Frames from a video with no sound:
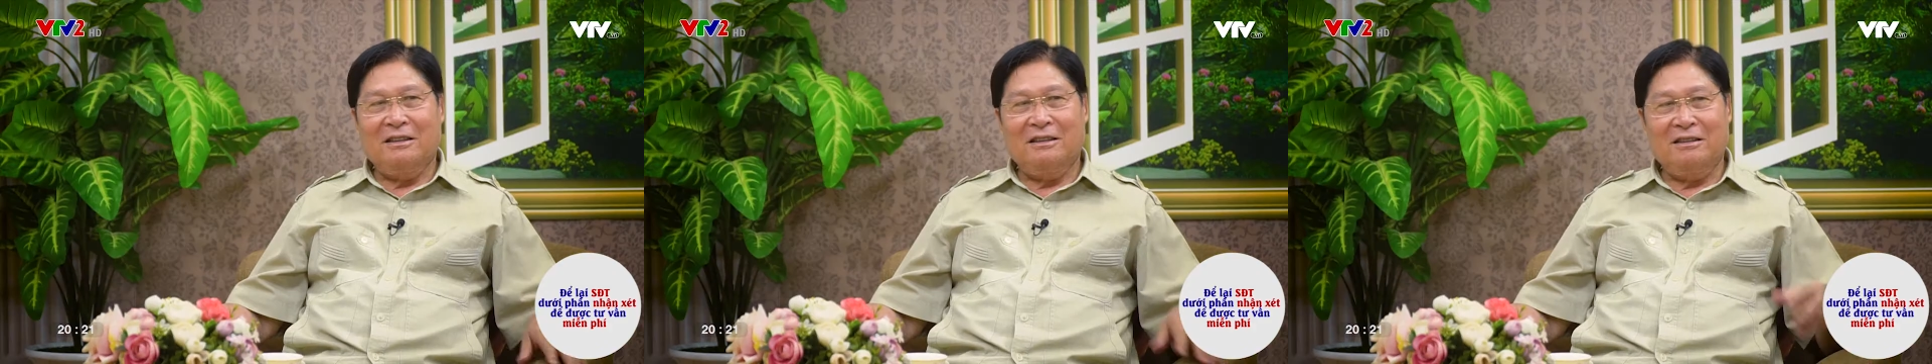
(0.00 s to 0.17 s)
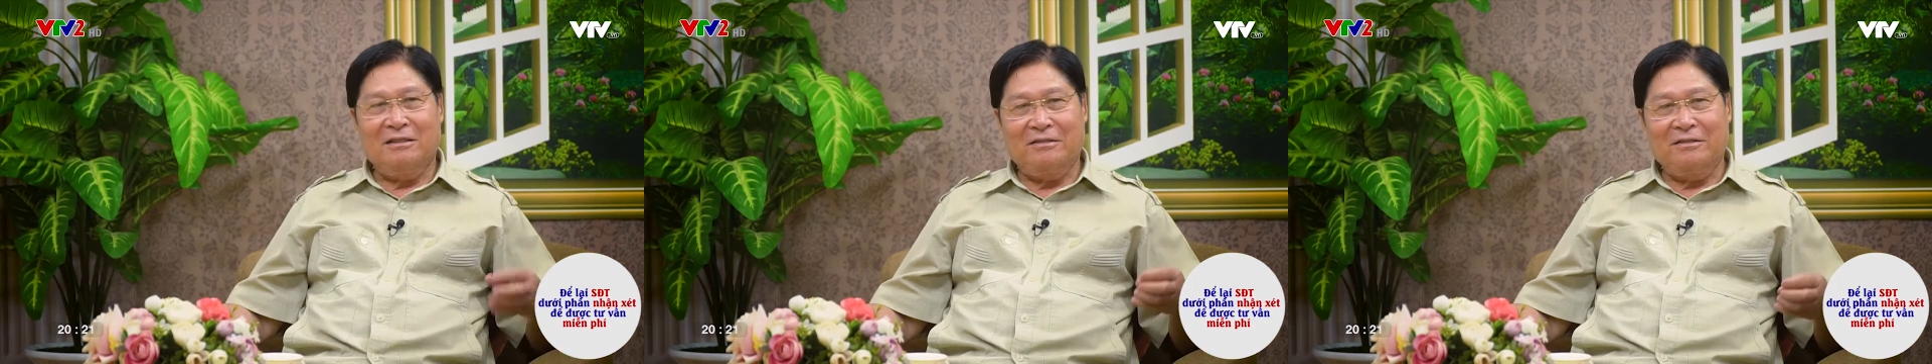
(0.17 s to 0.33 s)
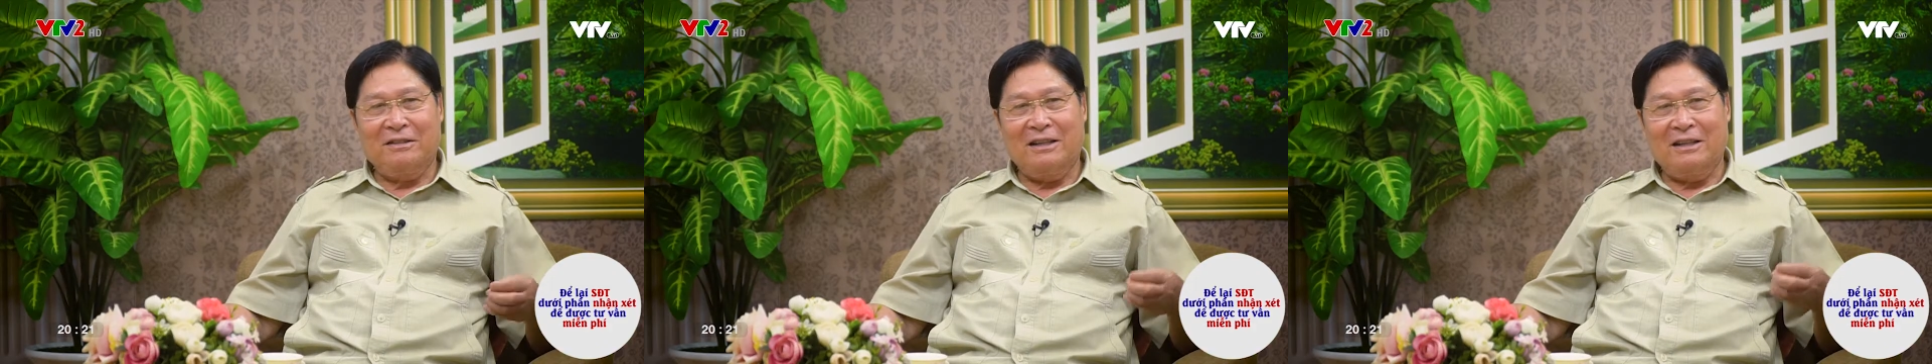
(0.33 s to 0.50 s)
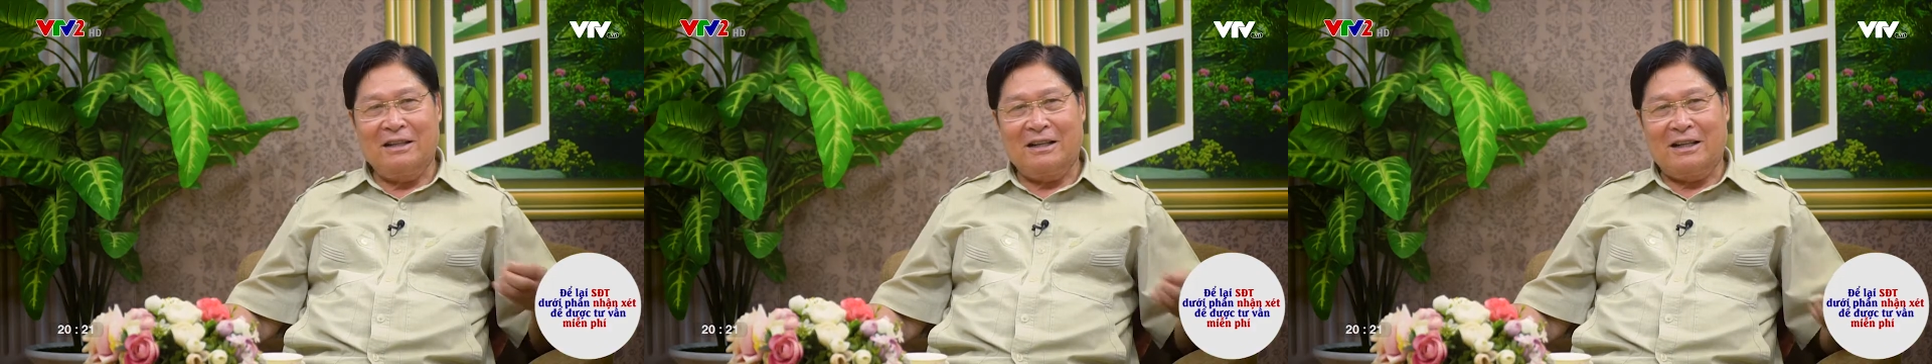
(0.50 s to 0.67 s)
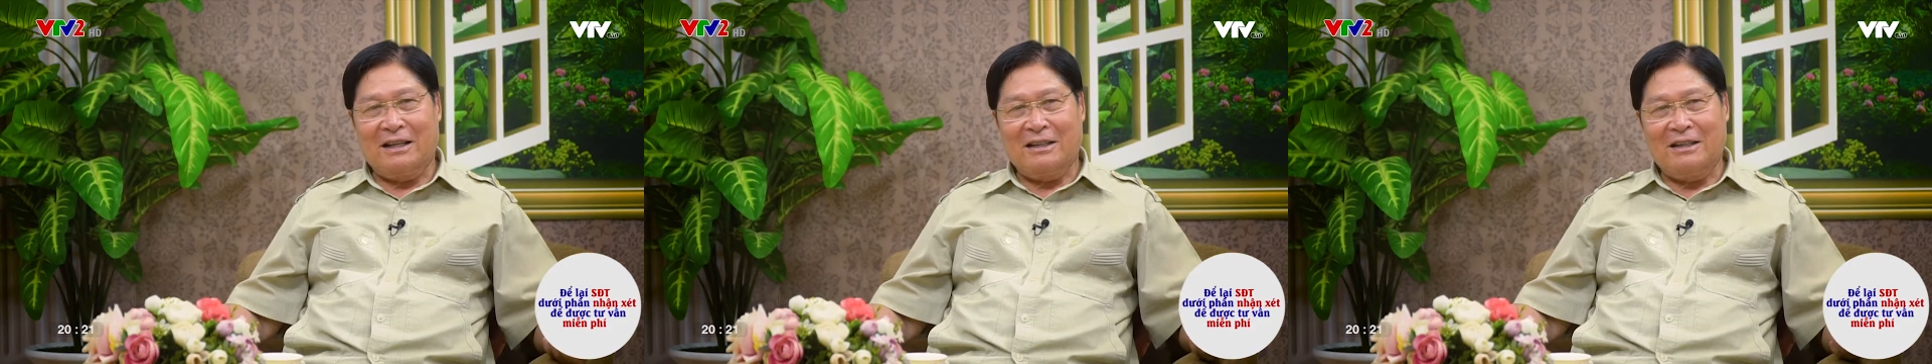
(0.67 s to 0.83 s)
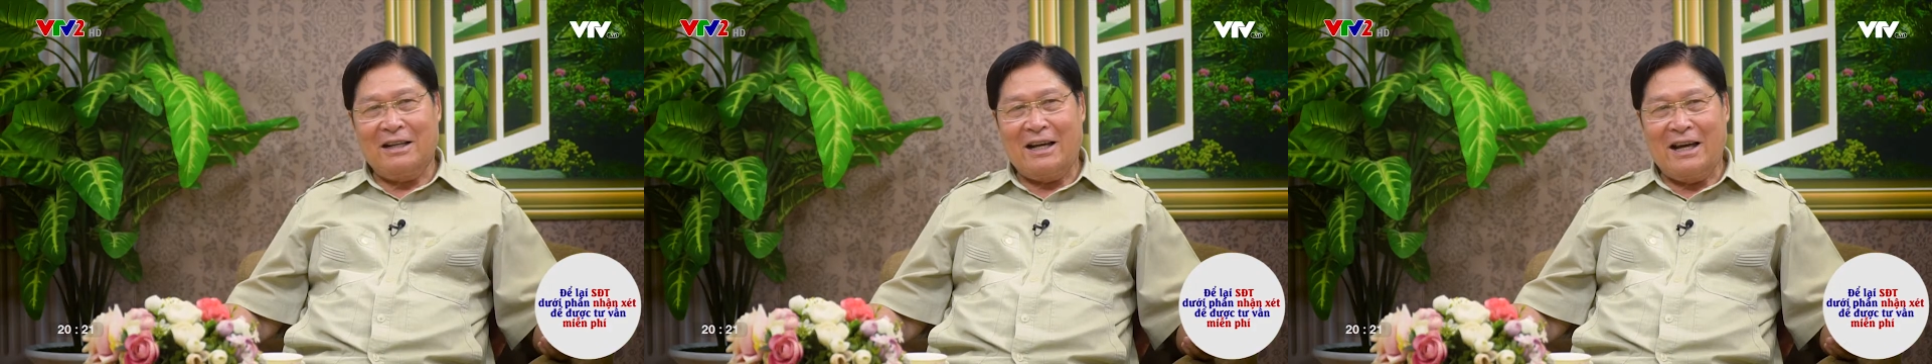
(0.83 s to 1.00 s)
và
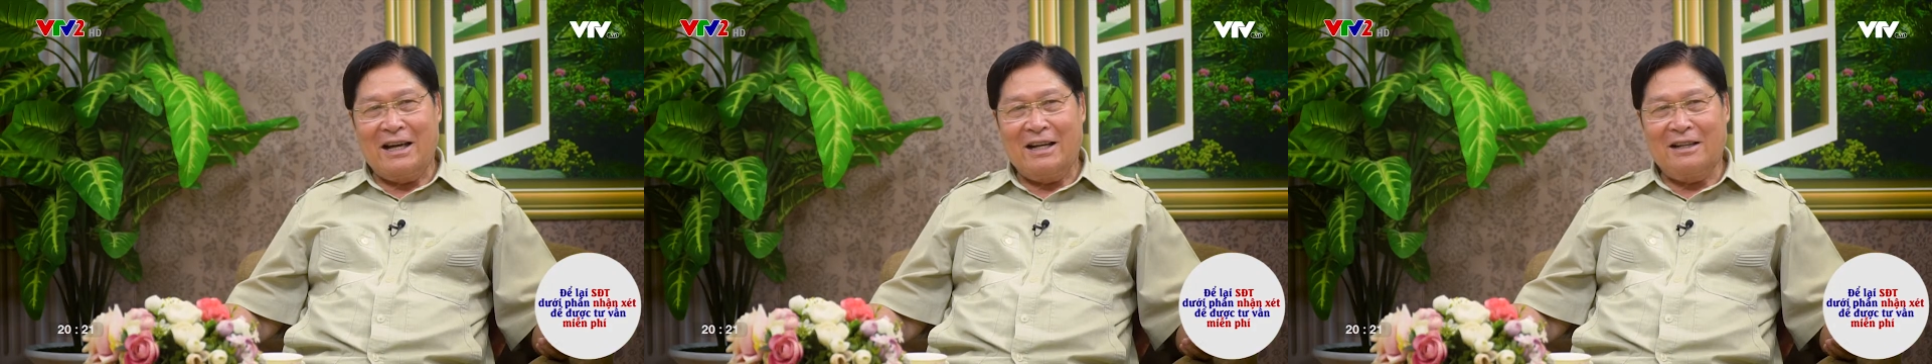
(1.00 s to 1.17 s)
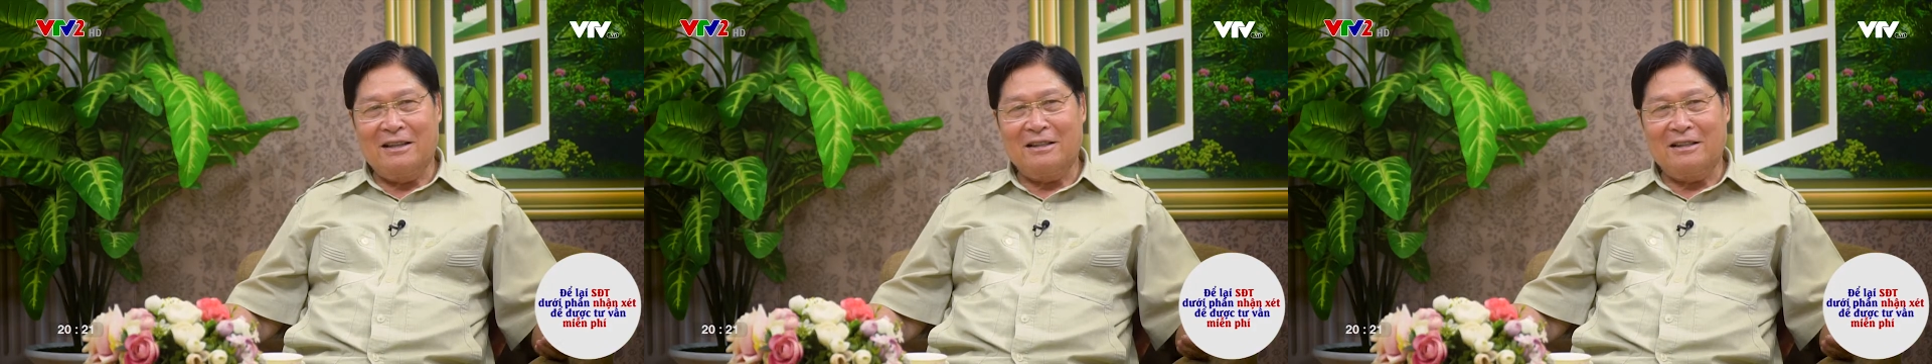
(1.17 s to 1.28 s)
cái thứ hai là